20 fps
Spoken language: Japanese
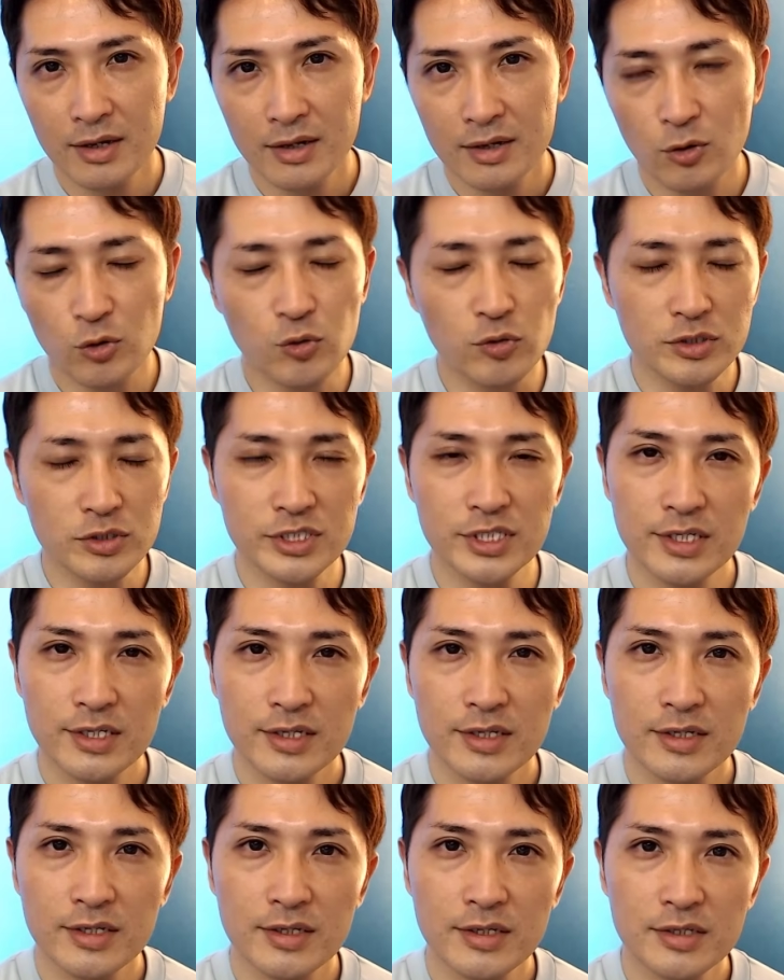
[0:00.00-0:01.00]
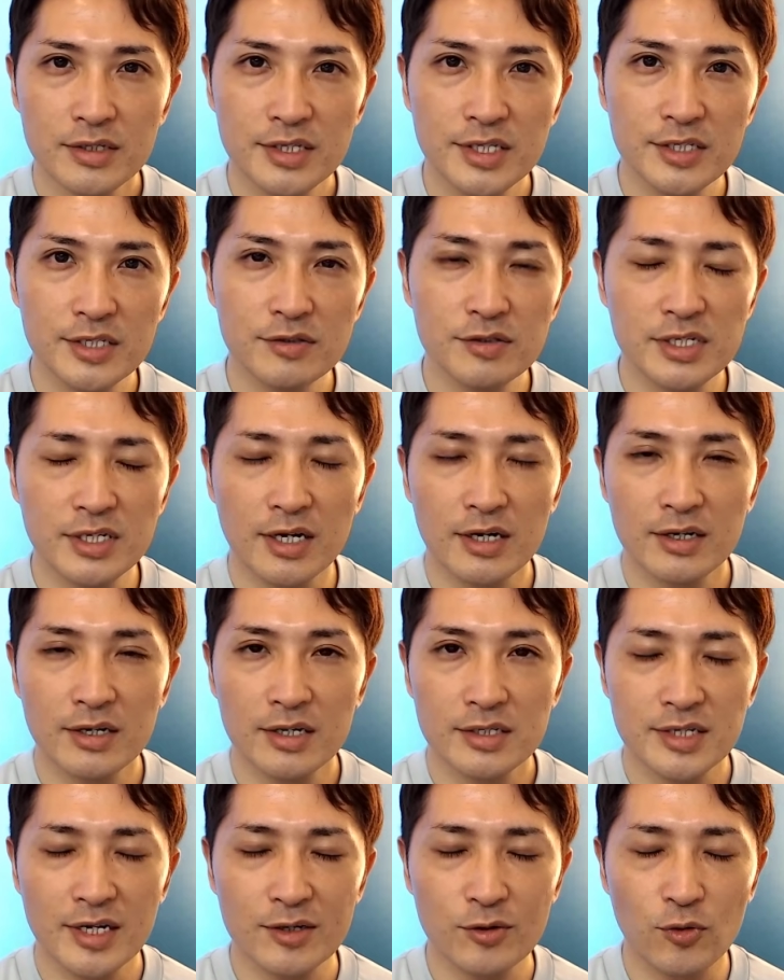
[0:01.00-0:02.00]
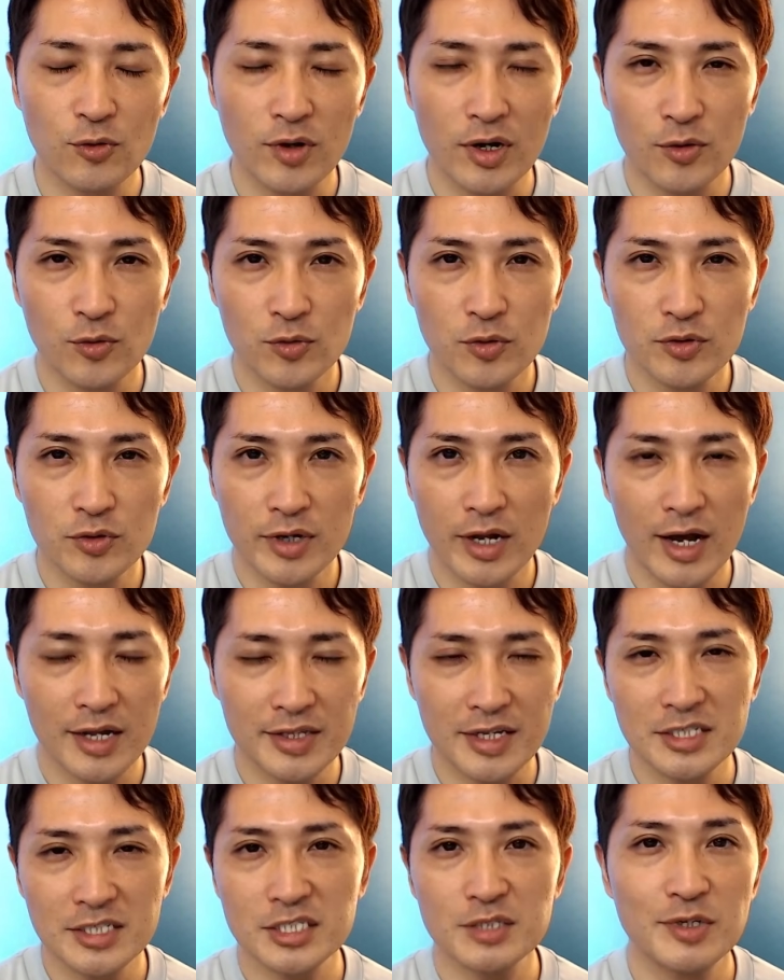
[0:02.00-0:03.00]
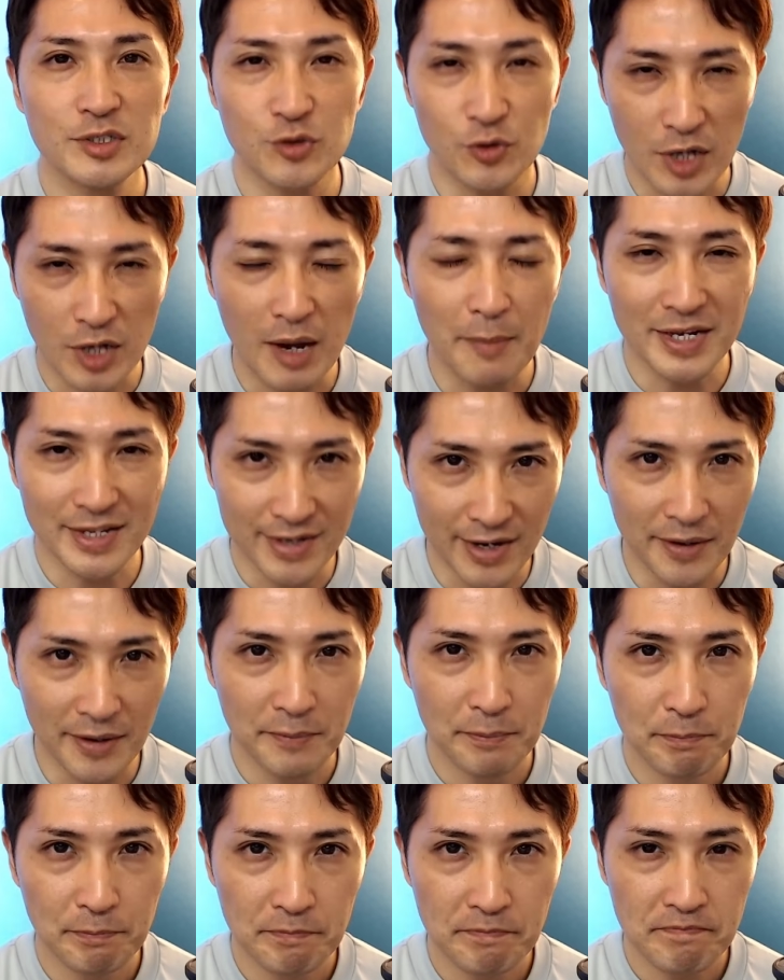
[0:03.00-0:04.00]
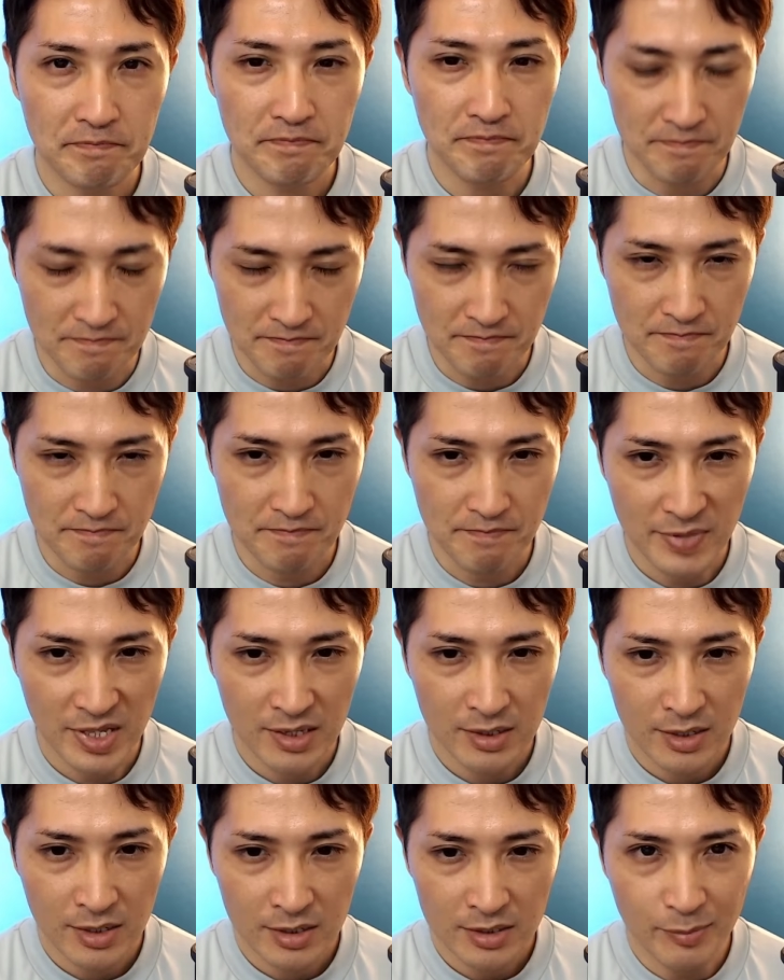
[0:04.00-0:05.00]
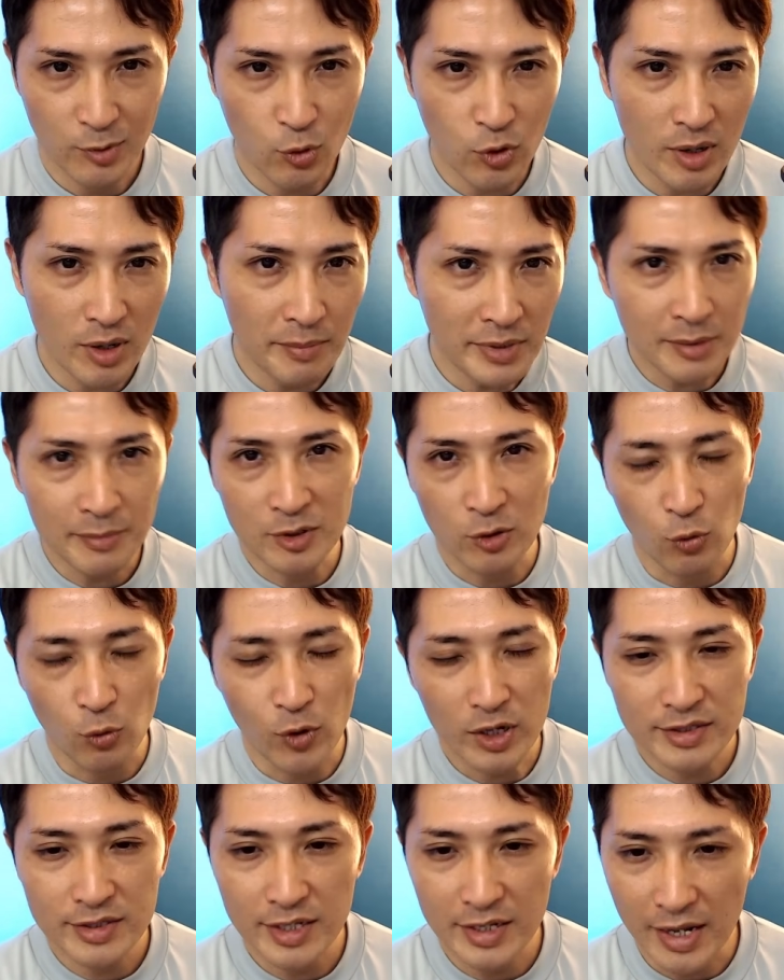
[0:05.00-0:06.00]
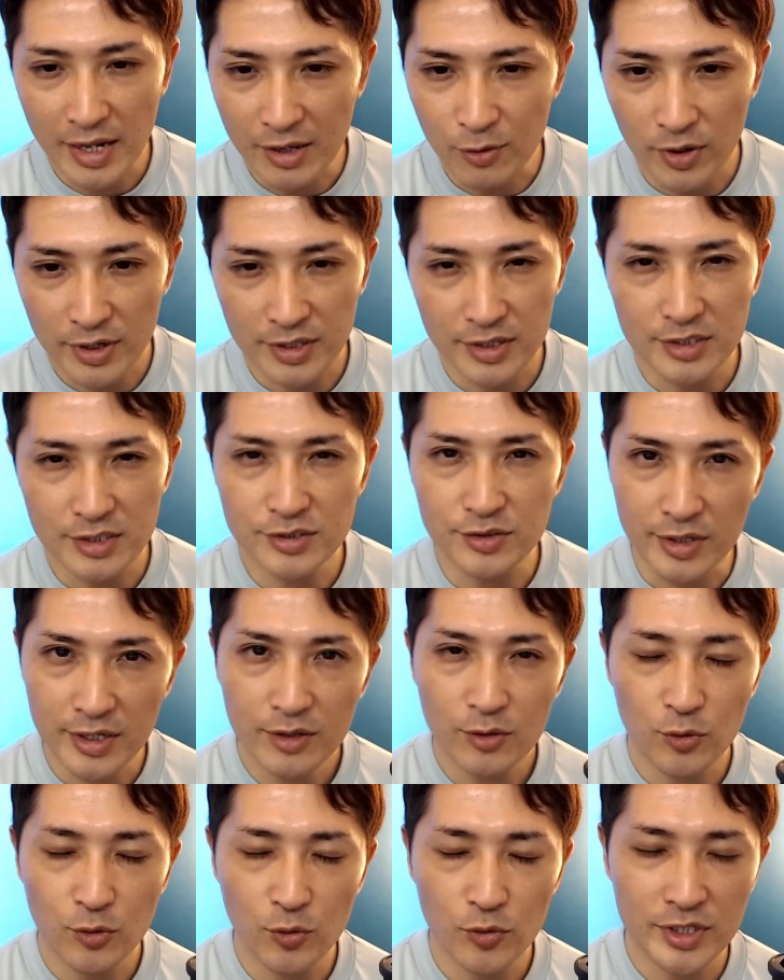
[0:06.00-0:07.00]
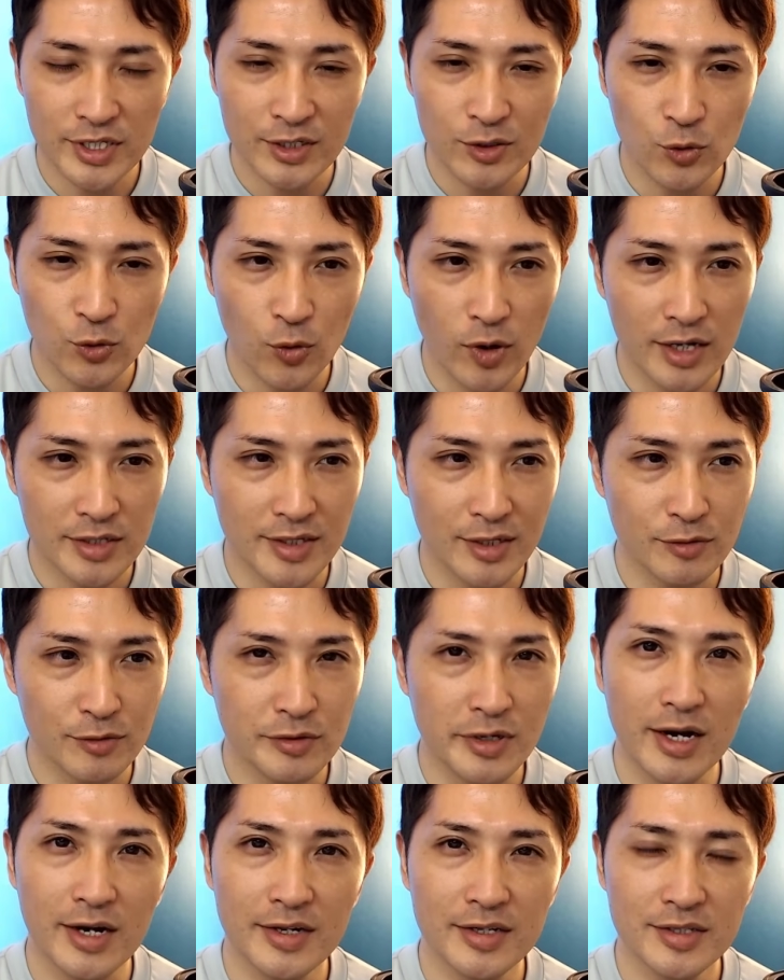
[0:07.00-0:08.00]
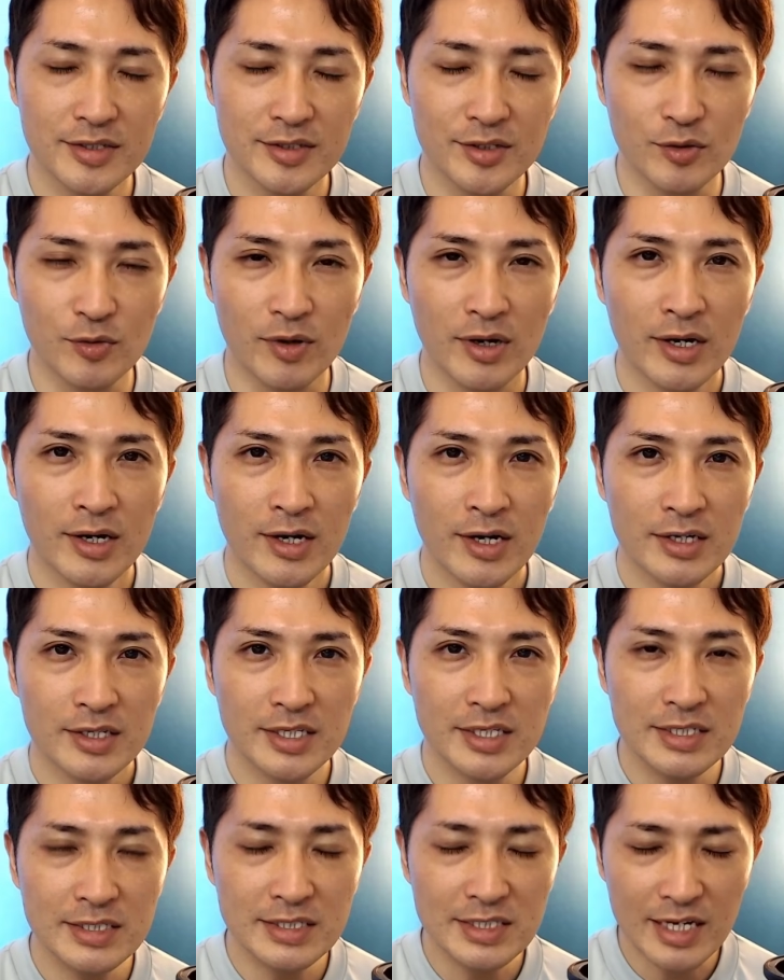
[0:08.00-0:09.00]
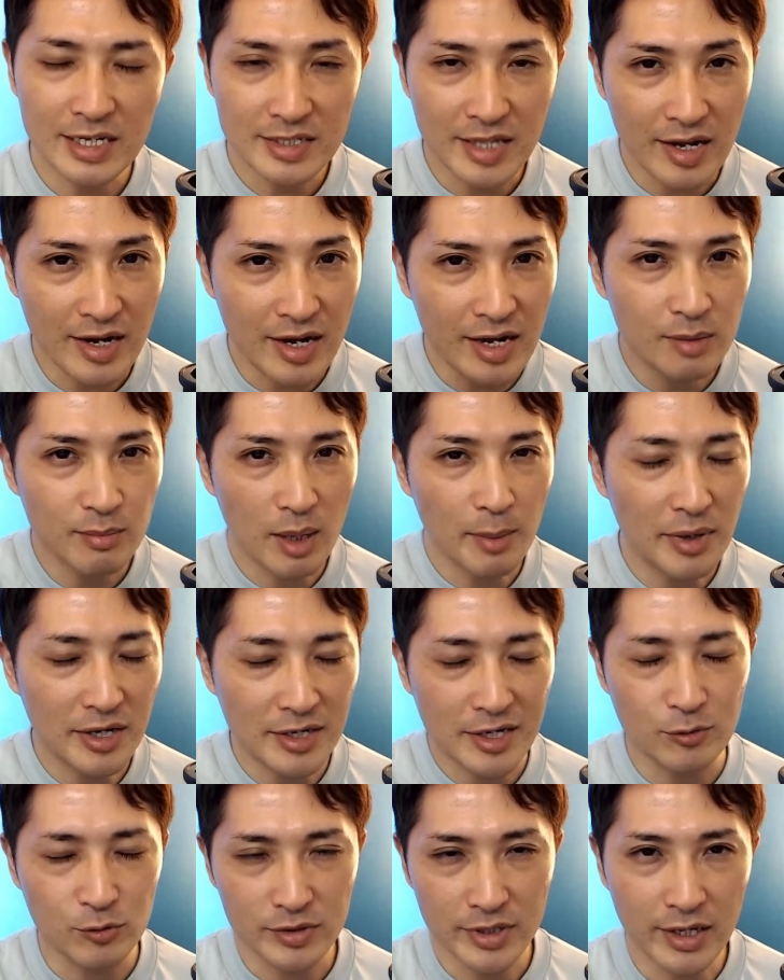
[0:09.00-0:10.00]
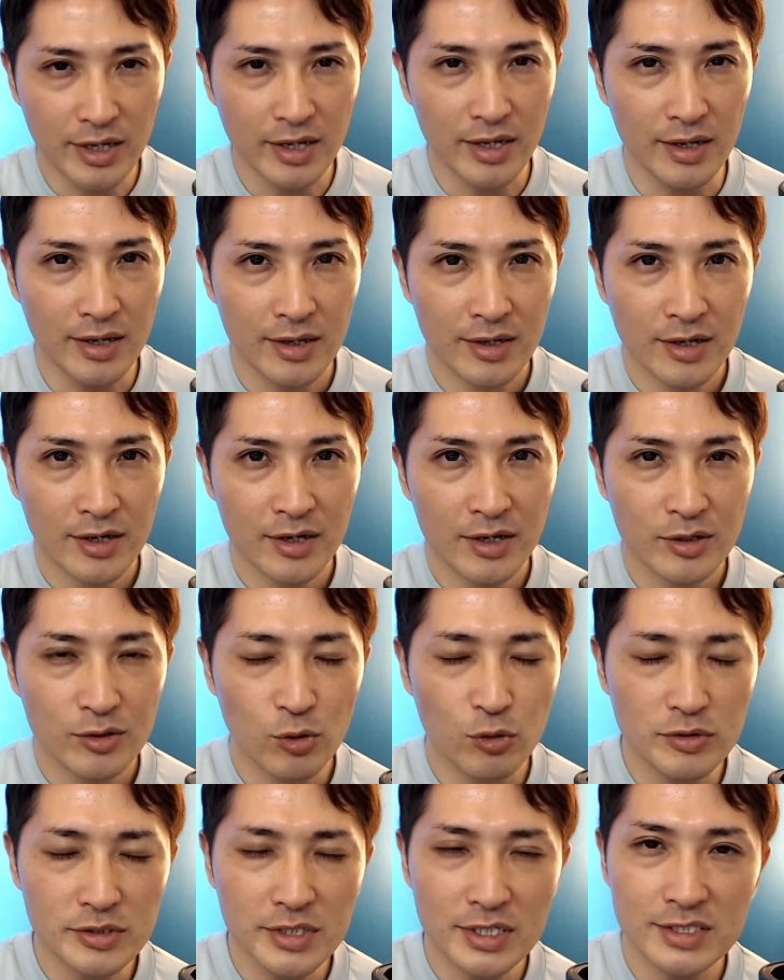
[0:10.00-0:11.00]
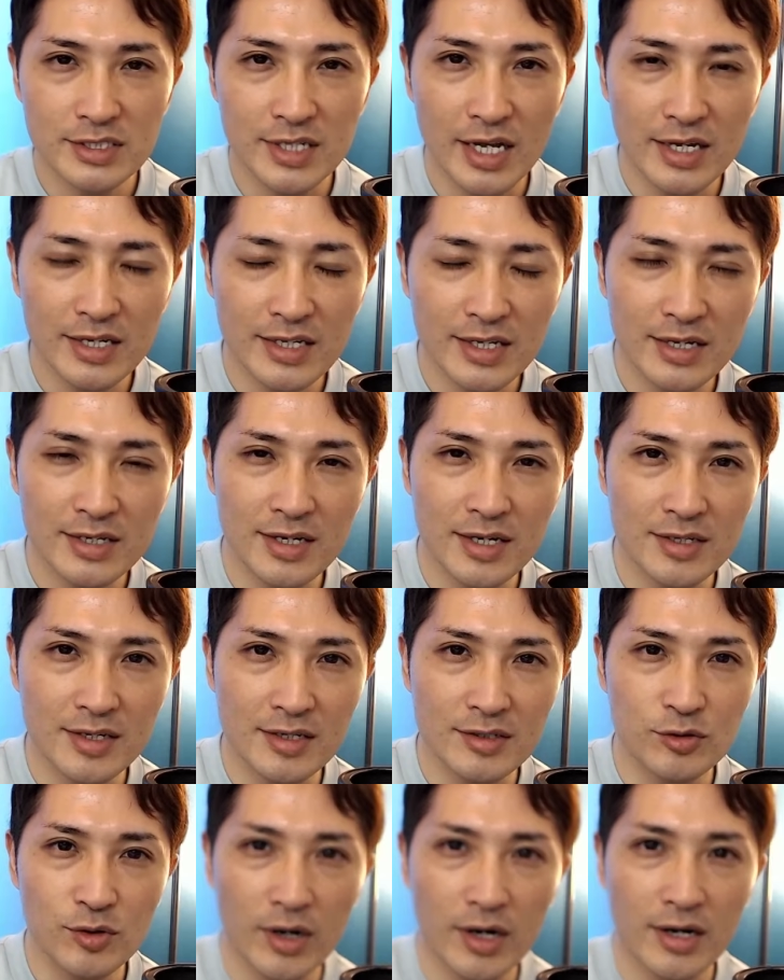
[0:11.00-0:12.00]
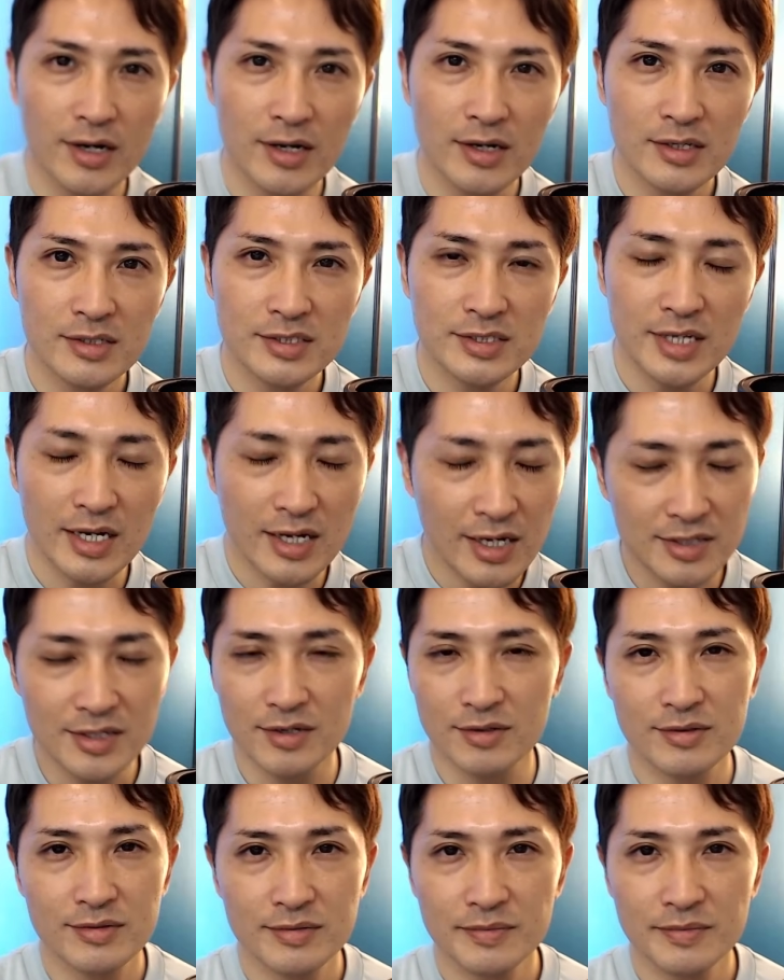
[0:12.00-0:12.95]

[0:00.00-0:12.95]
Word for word: 今年金融機関が3個か4個ぐらい破綻してますよね、アメリカ。うんまあ、これはまだまだ終わってないわけですよね、この銀行破綻の流れっていうのは。金利が高いままなので、当然、債券価格は下がってる。